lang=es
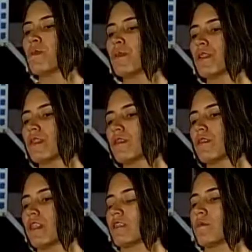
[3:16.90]

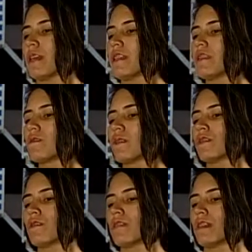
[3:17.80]
proyecto transmedia es
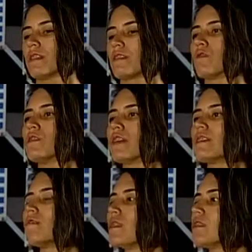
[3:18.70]
cuando estás
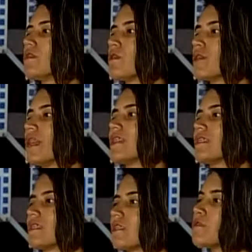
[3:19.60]
contando una historia y la
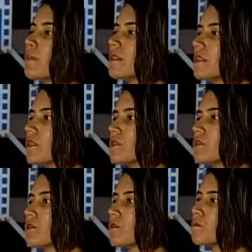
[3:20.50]
estás expandiendo
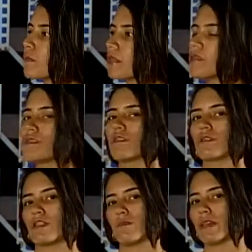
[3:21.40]
en otros medios y en
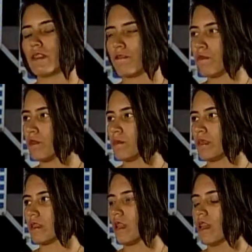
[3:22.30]
otras
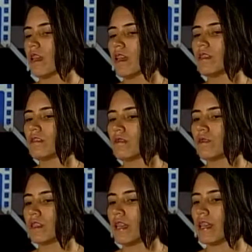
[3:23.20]
plataformas.
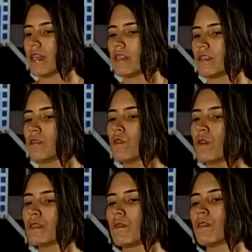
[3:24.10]
Entonces,
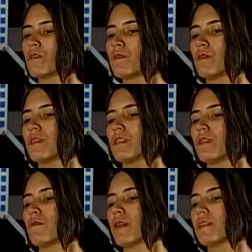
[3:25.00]
no es cuando uno
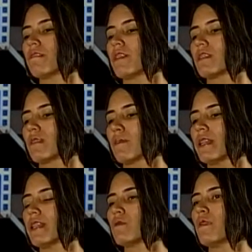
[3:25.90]
dice voy a llevar esta
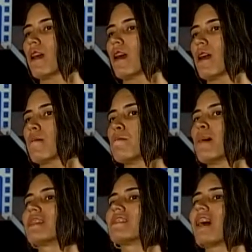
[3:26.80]
película
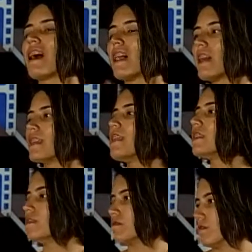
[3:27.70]
basada en
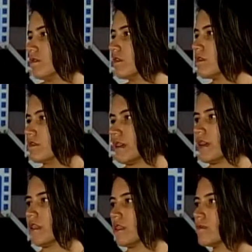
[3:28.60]
el libro, ¿no? O
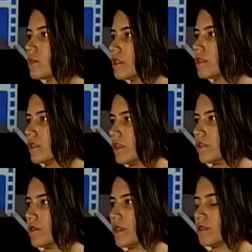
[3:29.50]
sea, es muy
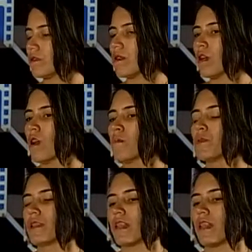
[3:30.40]
distinto eso
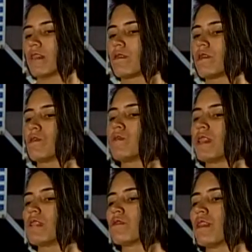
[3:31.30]
porque es cuando tú
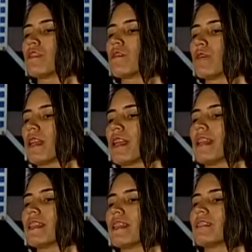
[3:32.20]
tienes una historia y
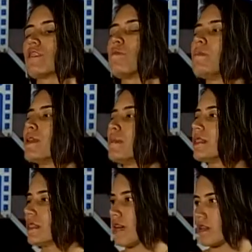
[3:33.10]
la quieres complementar,